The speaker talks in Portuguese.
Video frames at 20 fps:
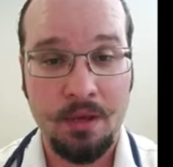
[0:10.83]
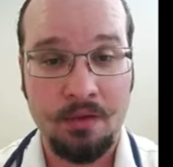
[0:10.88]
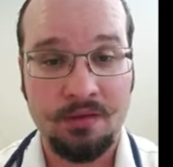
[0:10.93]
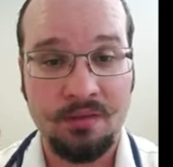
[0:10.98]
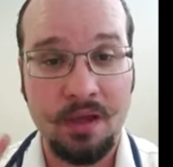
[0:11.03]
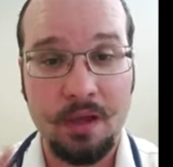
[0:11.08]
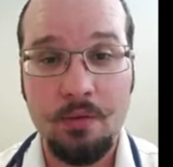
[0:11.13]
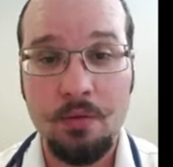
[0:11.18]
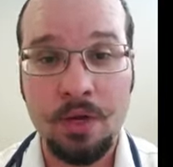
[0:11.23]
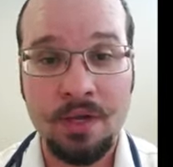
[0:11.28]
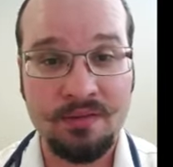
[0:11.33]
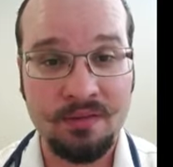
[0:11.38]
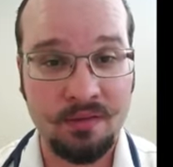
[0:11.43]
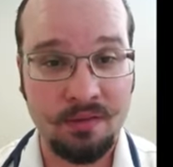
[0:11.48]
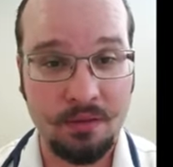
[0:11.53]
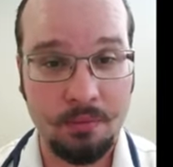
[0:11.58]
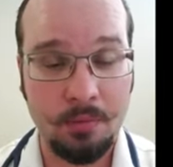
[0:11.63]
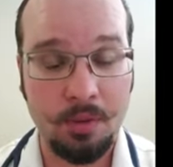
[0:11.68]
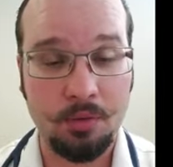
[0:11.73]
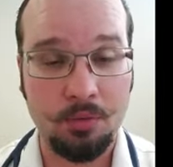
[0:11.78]
Saiu
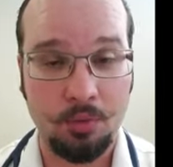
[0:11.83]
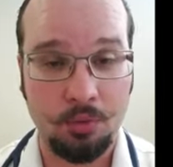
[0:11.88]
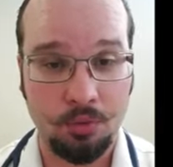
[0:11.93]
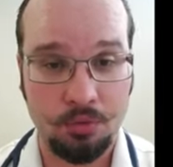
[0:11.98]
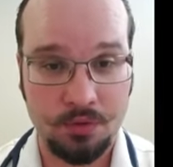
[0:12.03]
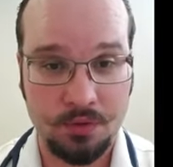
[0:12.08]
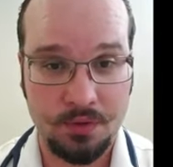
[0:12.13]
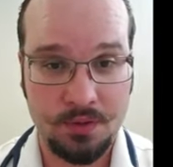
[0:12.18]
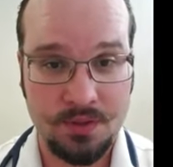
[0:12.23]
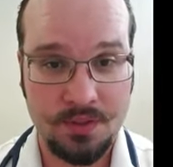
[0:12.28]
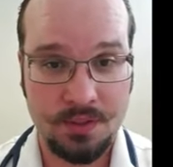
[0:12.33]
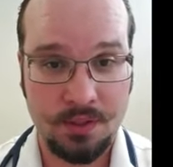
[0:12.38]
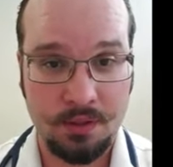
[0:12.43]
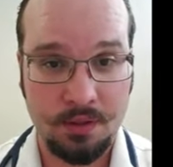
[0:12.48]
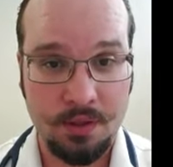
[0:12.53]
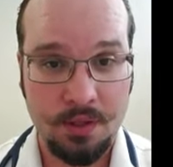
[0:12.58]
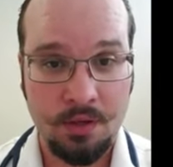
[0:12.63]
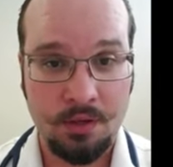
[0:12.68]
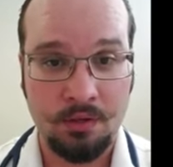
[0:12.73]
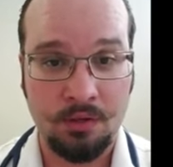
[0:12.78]
recentemente uma notícia
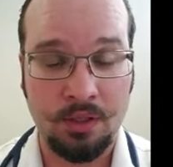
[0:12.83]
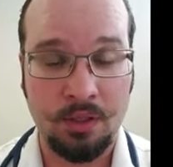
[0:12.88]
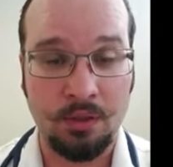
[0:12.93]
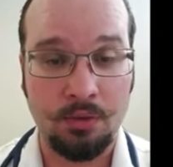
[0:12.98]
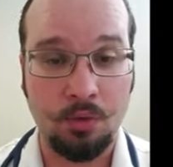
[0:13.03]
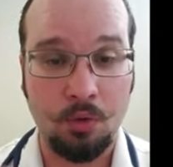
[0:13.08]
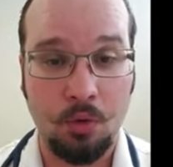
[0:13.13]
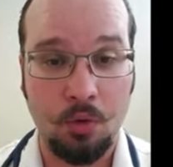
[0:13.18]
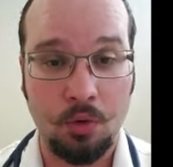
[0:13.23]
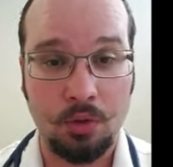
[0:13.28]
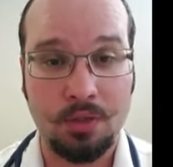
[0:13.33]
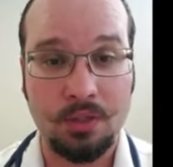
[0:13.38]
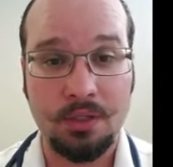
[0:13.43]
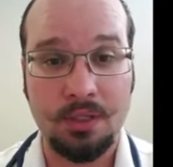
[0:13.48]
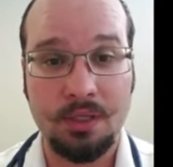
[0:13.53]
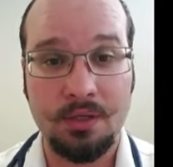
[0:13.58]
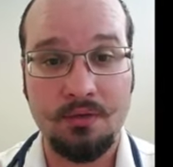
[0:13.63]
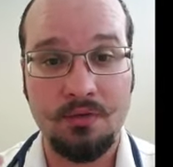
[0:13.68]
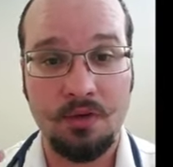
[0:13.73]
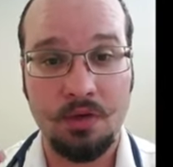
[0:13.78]
dando conta de
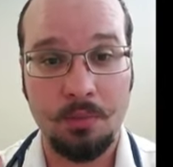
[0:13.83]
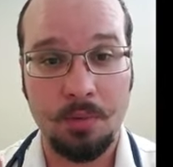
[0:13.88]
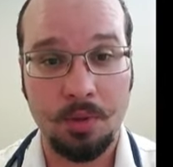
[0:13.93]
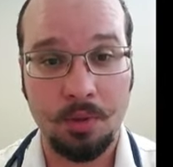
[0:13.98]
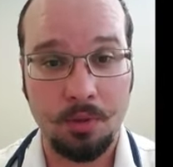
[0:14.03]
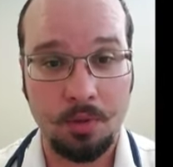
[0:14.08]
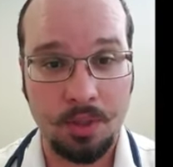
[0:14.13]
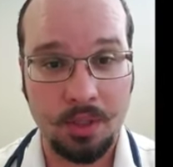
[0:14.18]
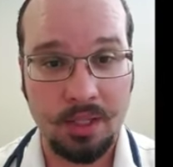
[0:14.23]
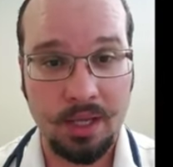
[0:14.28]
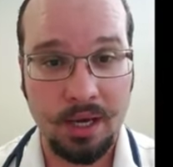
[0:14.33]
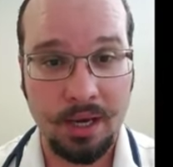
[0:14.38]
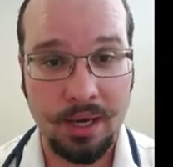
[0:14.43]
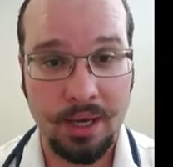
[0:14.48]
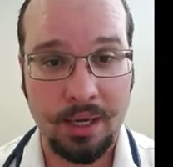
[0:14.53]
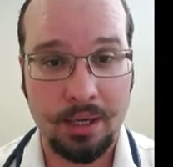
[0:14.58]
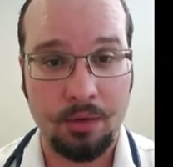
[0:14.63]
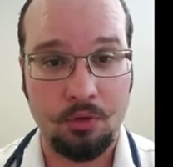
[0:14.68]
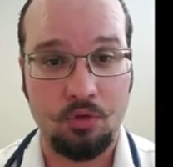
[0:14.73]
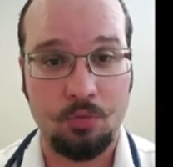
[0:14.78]
que os inibidores da
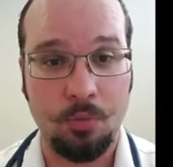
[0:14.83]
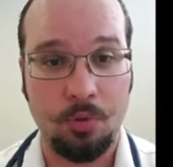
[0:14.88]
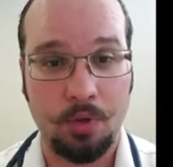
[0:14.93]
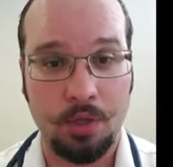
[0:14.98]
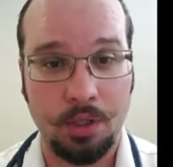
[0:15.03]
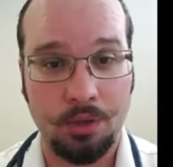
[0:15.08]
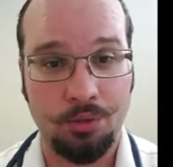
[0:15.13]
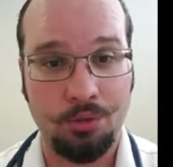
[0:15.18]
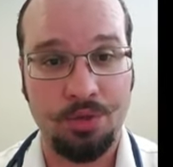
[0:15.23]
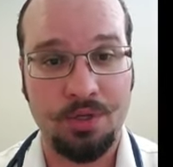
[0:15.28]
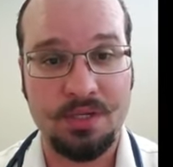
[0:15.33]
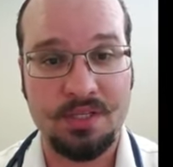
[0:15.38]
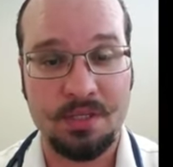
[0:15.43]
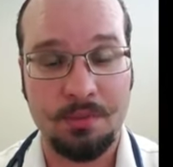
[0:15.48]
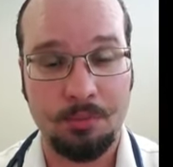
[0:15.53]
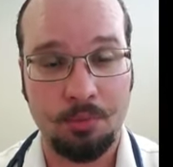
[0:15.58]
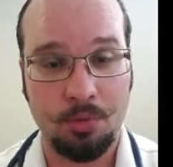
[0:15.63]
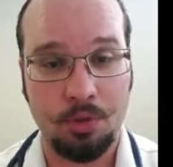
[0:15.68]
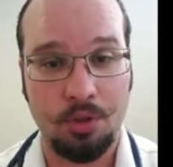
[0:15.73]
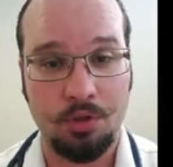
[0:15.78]
ECA, os bloqueadores de
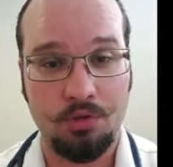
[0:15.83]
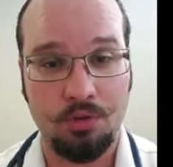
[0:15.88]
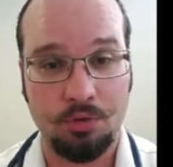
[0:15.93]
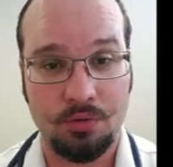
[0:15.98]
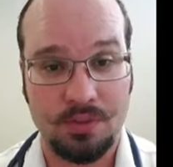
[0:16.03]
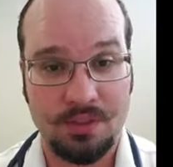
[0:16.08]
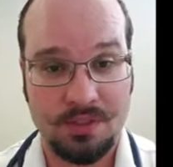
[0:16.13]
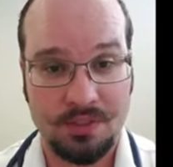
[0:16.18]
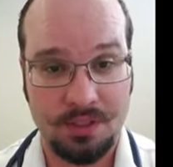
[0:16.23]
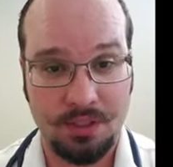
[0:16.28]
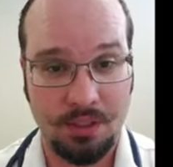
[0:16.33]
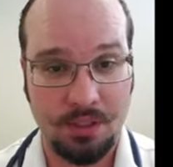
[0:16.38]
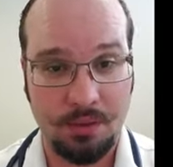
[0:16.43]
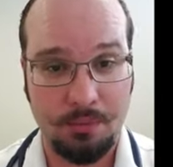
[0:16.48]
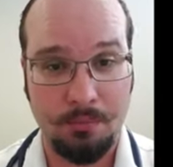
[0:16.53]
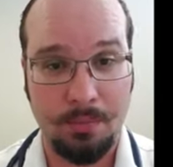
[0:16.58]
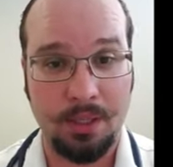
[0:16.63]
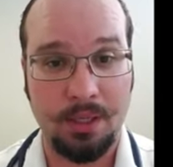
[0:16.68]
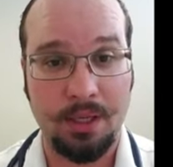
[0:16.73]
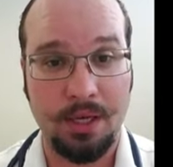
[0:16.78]
receptores de angiotensina,
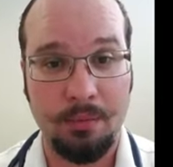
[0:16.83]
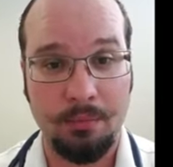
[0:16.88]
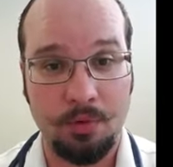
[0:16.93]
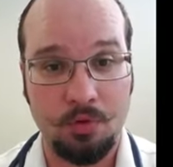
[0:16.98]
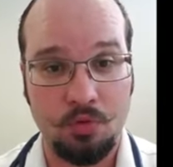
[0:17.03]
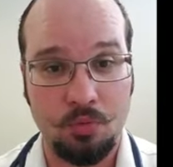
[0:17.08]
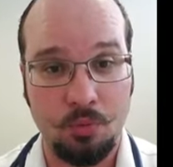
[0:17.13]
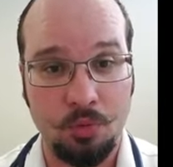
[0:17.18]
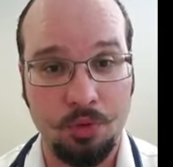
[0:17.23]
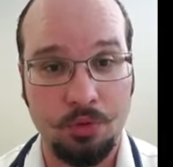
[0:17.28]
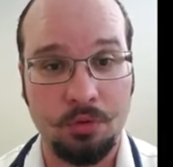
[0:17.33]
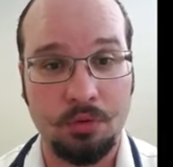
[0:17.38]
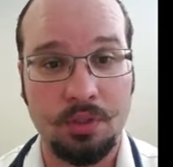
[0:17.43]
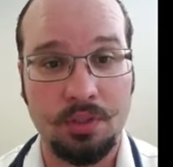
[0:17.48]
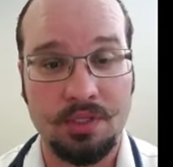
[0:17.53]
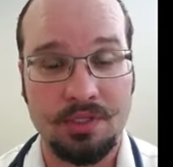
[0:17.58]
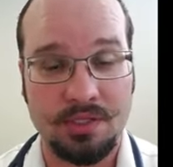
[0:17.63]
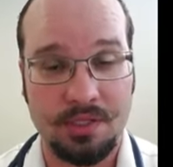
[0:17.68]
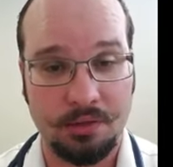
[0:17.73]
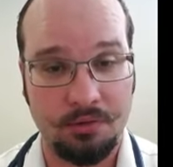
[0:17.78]
medicamentos muito
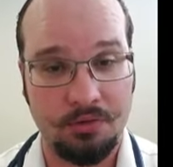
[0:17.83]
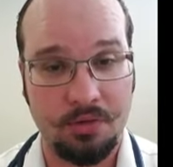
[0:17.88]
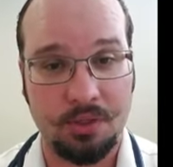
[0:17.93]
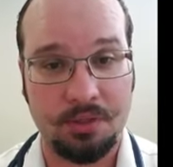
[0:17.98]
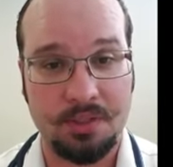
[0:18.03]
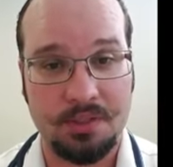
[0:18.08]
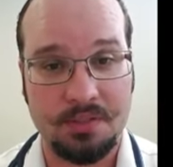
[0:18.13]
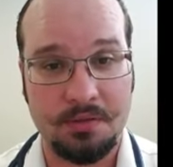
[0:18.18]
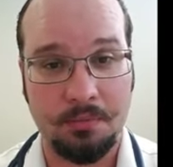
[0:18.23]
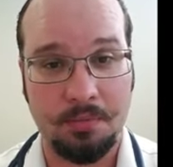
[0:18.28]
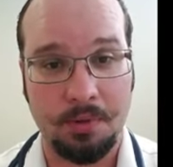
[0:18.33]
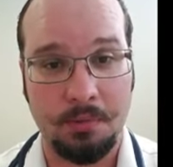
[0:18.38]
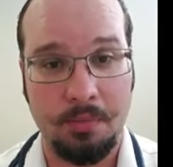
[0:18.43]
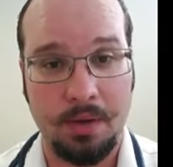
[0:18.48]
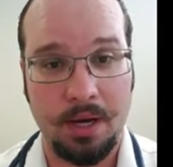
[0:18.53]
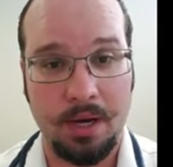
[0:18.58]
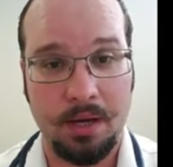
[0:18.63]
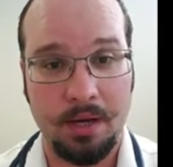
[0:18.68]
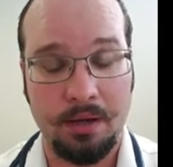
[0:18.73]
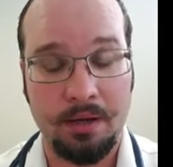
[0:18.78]
utilizados na atenção
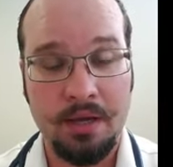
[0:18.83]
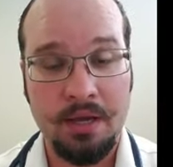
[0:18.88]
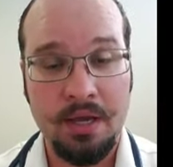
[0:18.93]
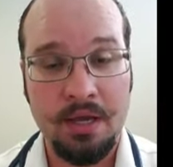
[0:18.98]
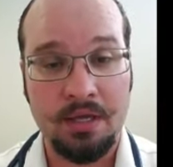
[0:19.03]
primária,